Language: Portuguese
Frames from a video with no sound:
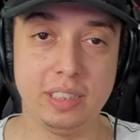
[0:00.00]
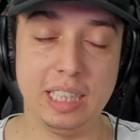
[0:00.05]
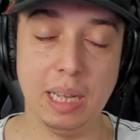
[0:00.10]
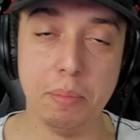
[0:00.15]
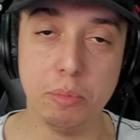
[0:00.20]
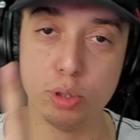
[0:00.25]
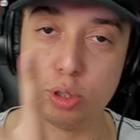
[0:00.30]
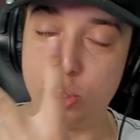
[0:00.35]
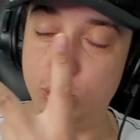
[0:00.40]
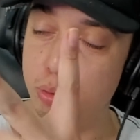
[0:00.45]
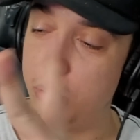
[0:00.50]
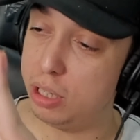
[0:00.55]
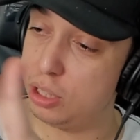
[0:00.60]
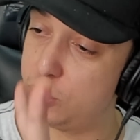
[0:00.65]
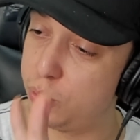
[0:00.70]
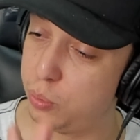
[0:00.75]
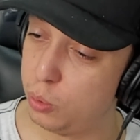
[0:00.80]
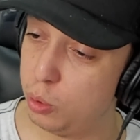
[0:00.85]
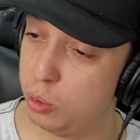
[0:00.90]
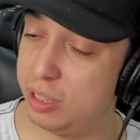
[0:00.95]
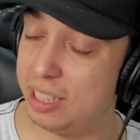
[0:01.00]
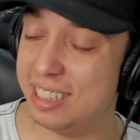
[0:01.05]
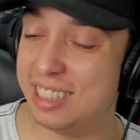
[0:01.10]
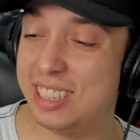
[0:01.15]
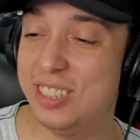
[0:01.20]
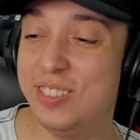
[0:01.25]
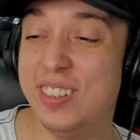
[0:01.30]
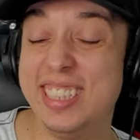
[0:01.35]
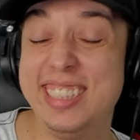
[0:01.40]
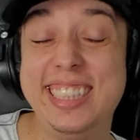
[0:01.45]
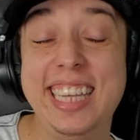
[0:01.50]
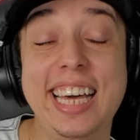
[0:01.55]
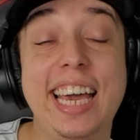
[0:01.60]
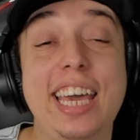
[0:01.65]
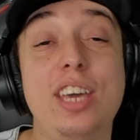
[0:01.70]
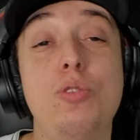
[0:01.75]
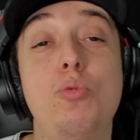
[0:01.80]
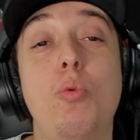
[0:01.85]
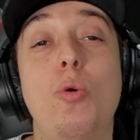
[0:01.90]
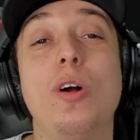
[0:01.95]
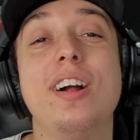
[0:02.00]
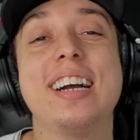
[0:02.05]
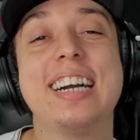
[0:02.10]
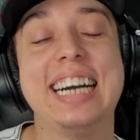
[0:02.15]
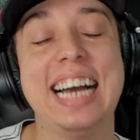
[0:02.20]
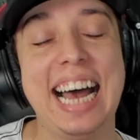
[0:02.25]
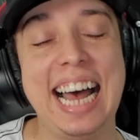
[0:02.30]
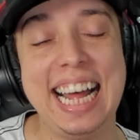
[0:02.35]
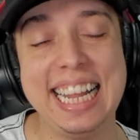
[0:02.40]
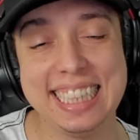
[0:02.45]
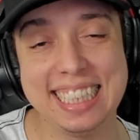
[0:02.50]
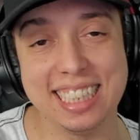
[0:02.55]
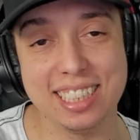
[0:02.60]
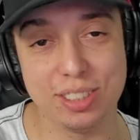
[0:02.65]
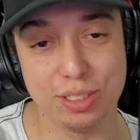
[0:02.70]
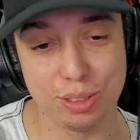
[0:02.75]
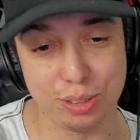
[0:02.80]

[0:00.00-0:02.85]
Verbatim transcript: temos duas frutas que vai ser reworkadas